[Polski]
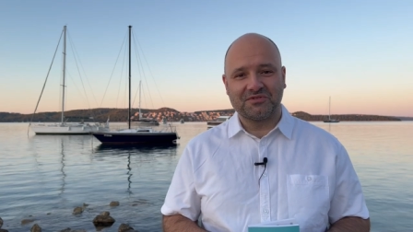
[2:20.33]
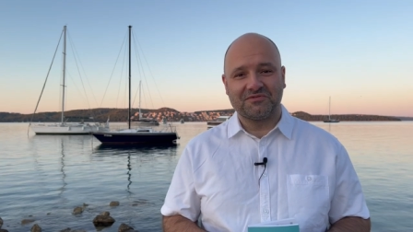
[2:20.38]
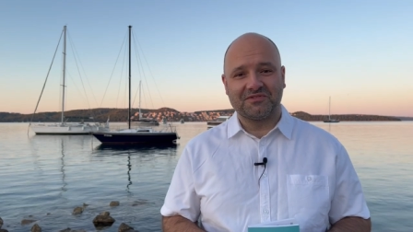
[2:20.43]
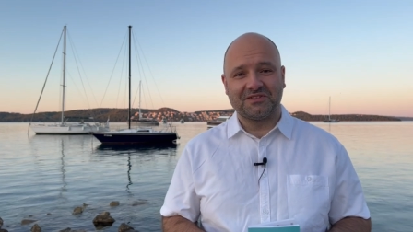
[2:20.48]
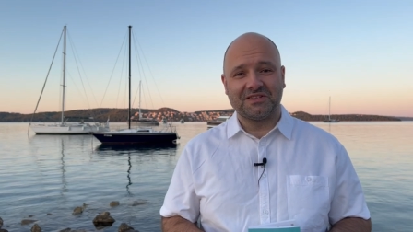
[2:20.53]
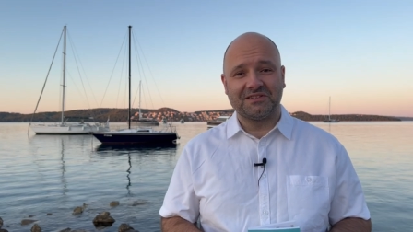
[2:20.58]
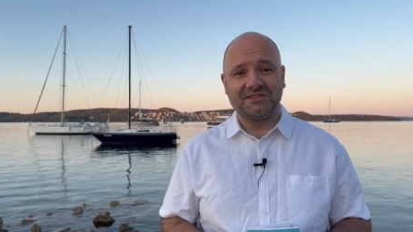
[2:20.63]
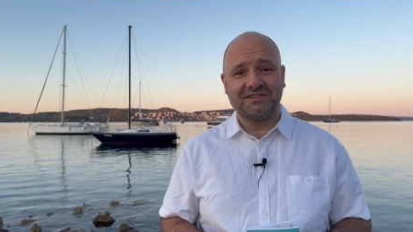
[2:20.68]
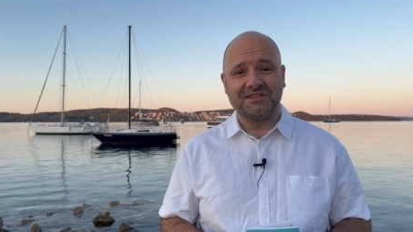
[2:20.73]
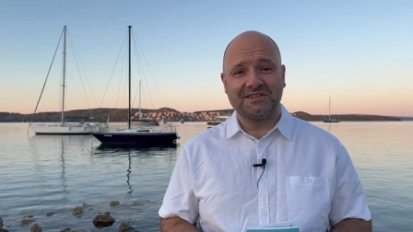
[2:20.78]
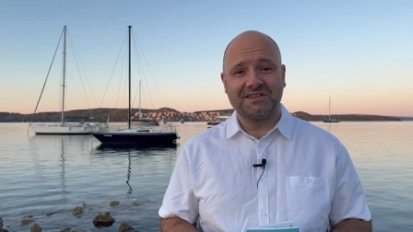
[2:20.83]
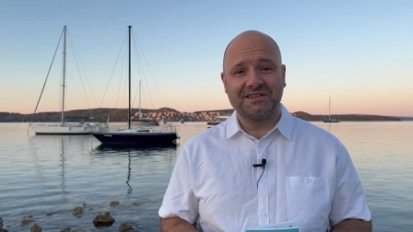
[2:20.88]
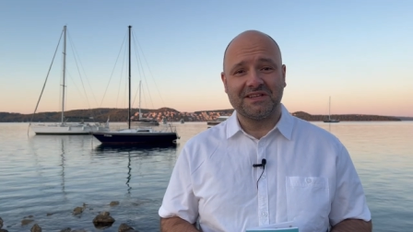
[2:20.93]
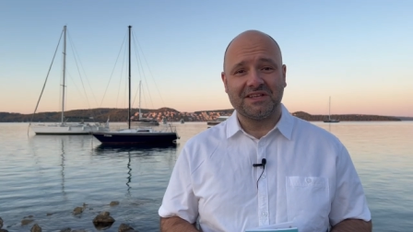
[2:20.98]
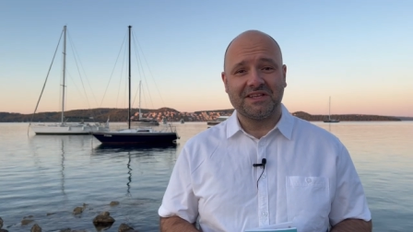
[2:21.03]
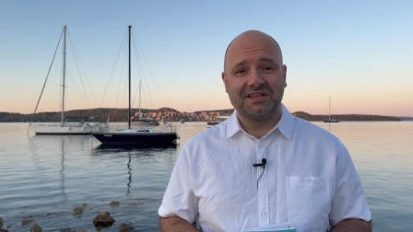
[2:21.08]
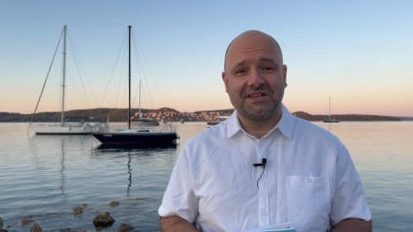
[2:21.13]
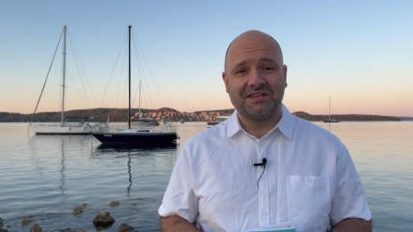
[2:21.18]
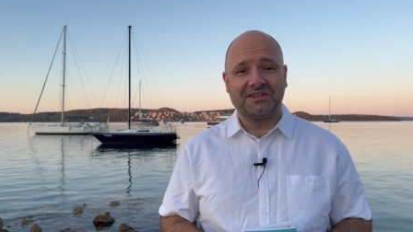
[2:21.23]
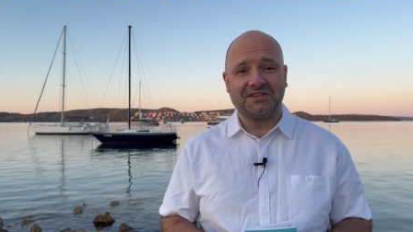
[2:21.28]
Wtedy
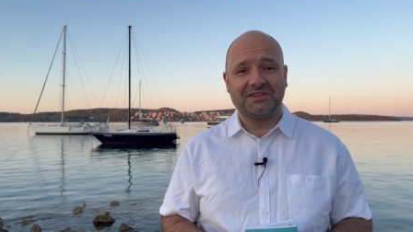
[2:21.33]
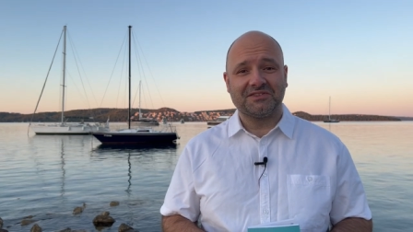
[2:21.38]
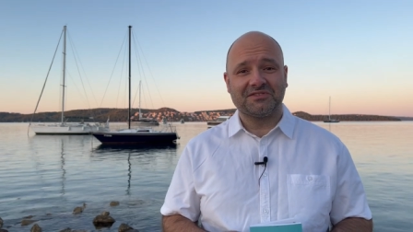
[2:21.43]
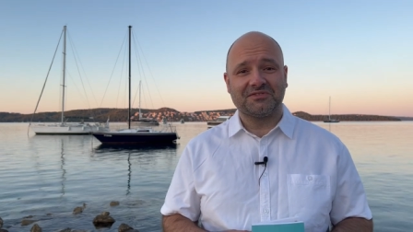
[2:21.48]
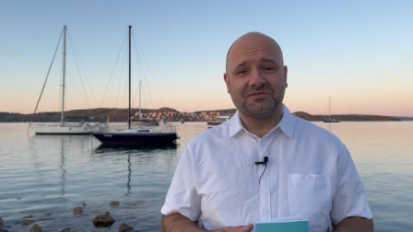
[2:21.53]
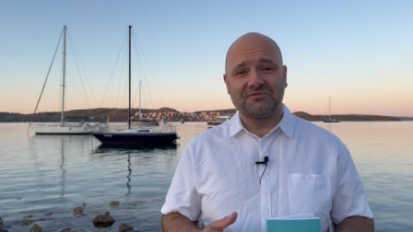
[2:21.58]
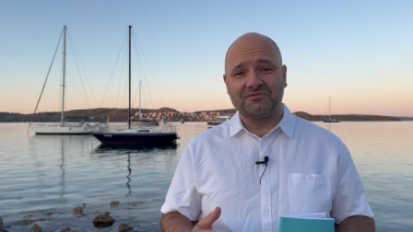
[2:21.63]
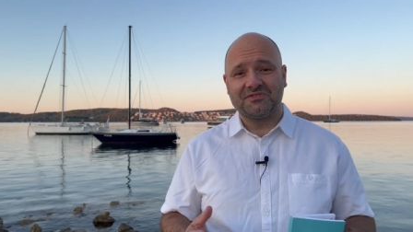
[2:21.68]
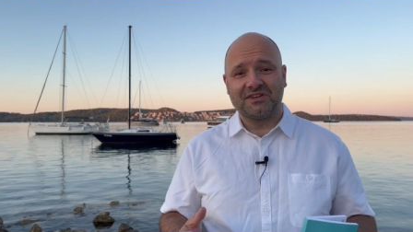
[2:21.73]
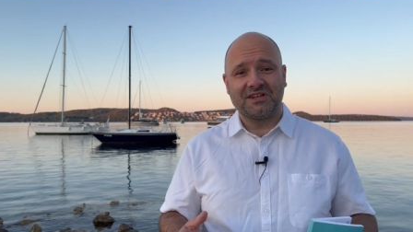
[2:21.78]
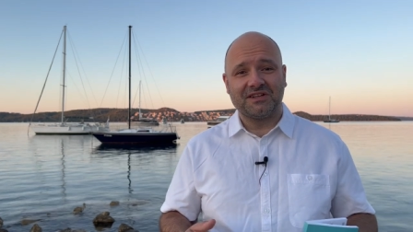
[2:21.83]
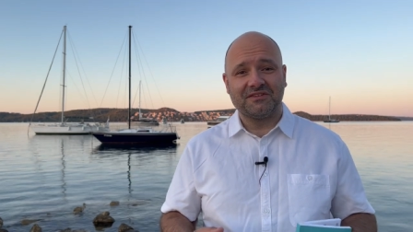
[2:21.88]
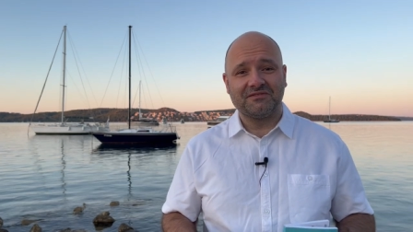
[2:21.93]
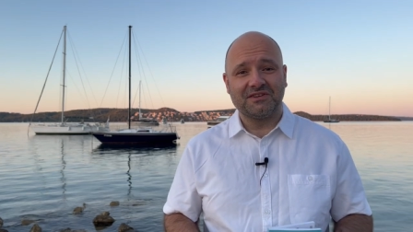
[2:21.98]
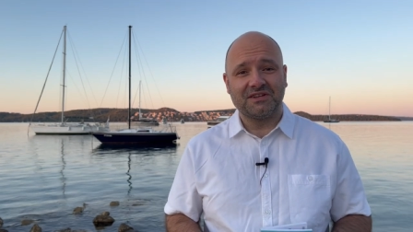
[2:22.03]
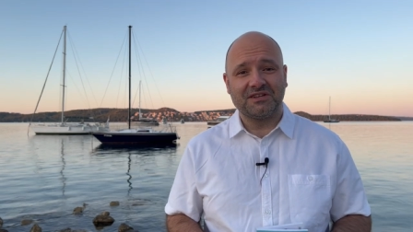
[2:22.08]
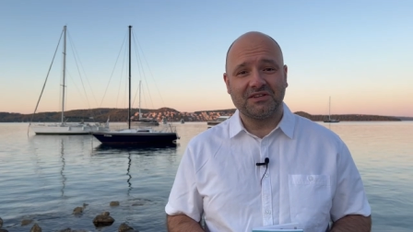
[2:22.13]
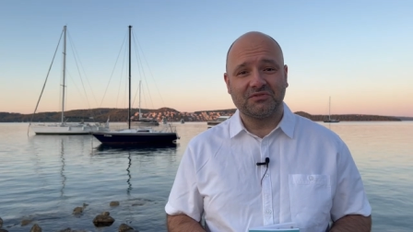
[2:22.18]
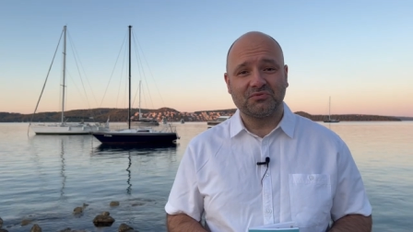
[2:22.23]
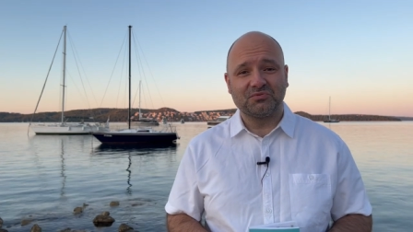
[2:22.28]
jest o wiele,
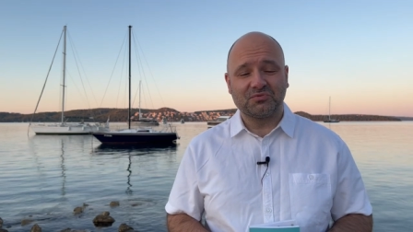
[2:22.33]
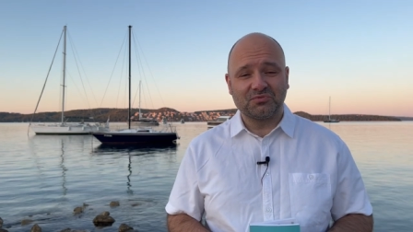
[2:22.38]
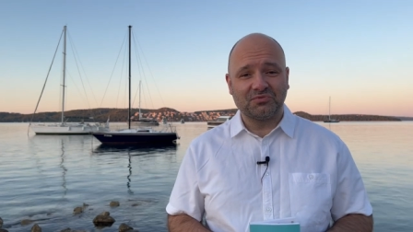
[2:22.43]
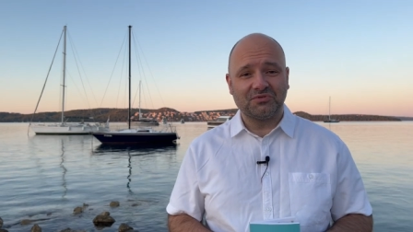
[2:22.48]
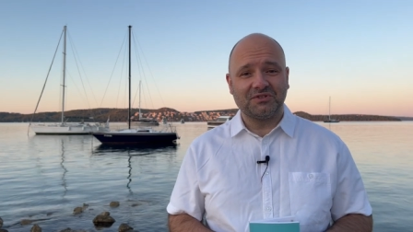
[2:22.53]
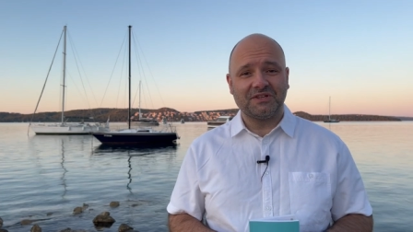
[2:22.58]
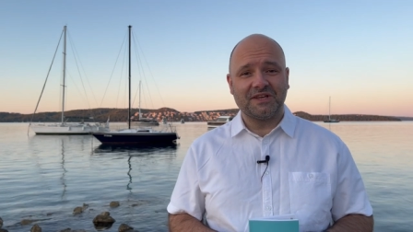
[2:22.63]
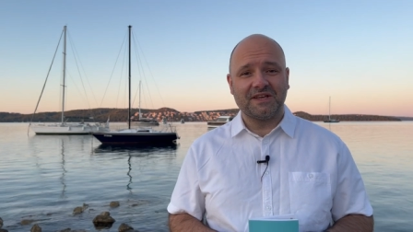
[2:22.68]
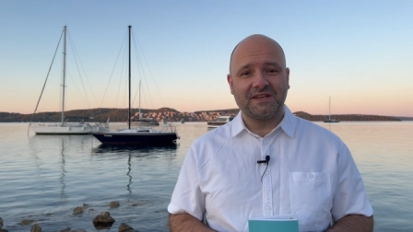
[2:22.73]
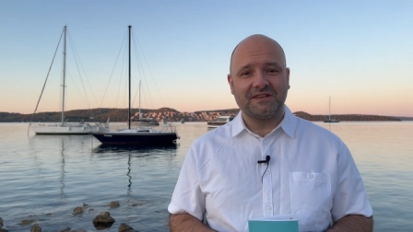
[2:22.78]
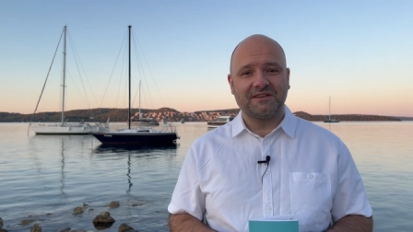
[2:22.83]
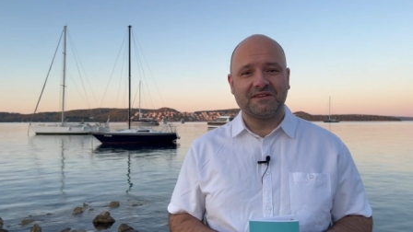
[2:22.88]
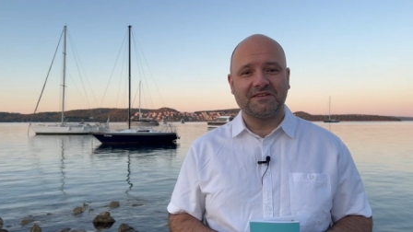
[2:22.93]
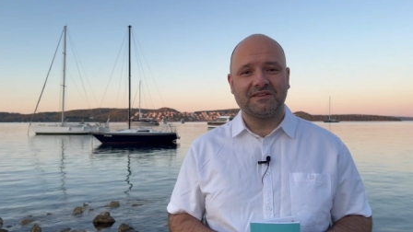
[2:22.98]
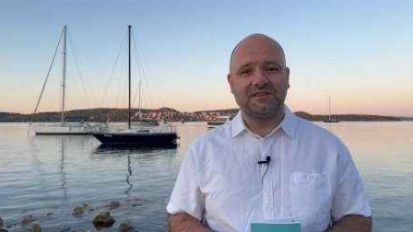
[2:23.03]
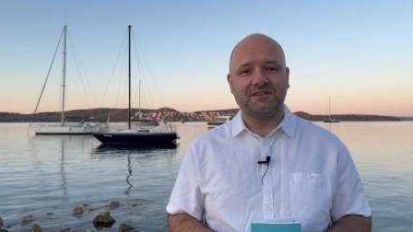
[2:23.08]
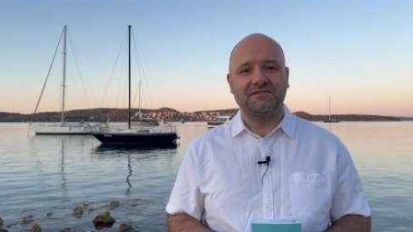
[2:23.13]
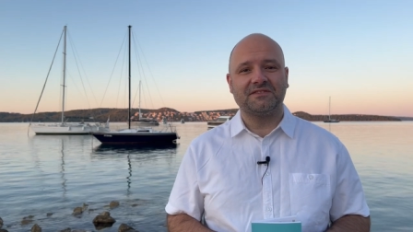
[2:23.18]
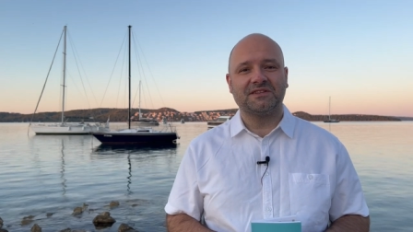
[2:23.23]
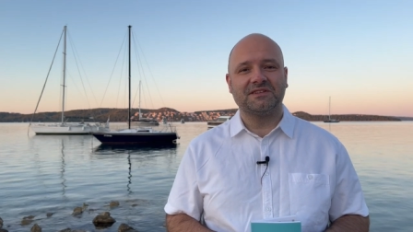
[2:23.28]
wiele trudniej
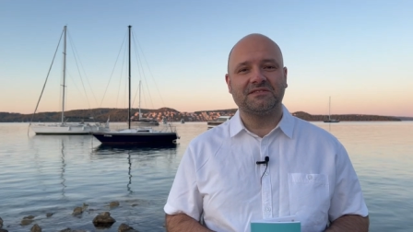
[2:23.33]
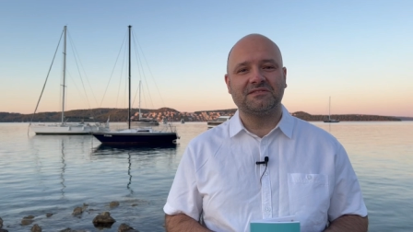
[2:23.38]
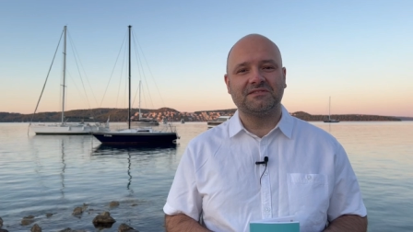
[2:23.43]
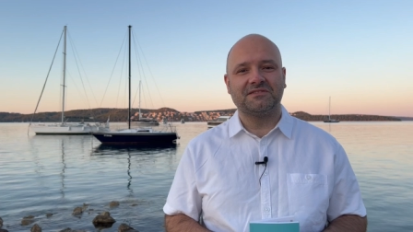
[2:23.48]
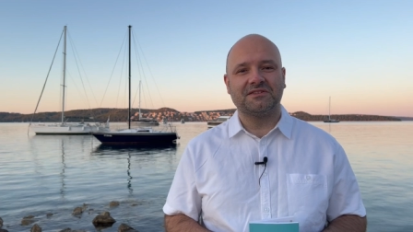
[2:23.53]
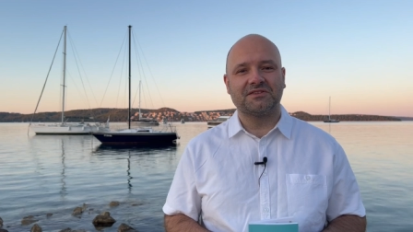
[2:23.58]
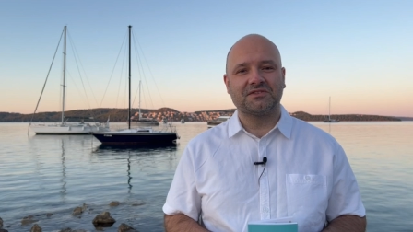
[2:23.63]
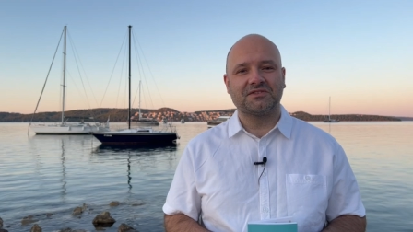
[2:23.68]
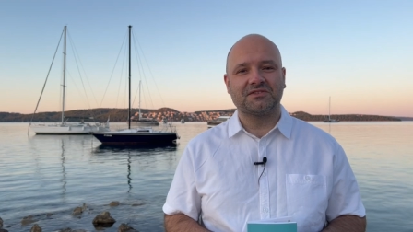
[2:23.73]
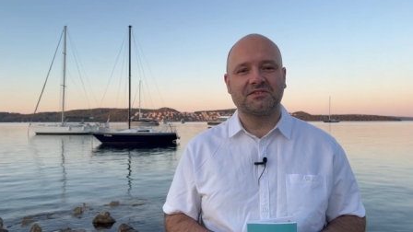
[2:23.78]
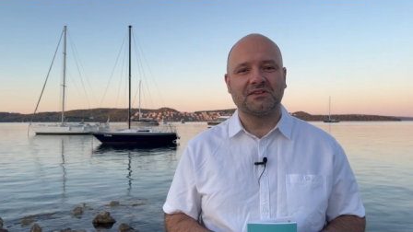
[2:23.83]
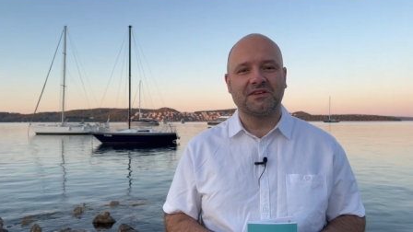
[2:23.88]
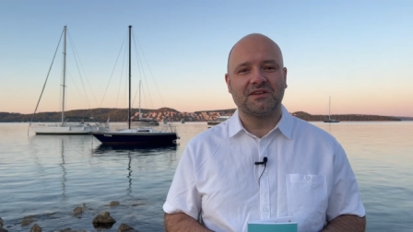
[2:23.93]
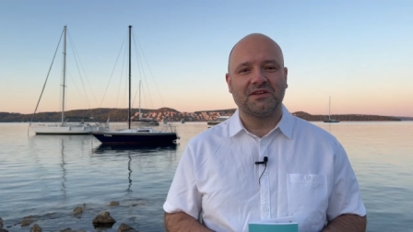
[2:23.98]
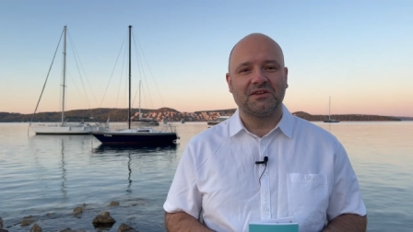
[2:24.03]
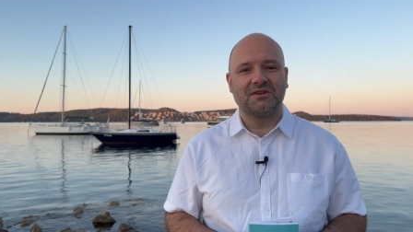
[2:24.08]
i wtedy też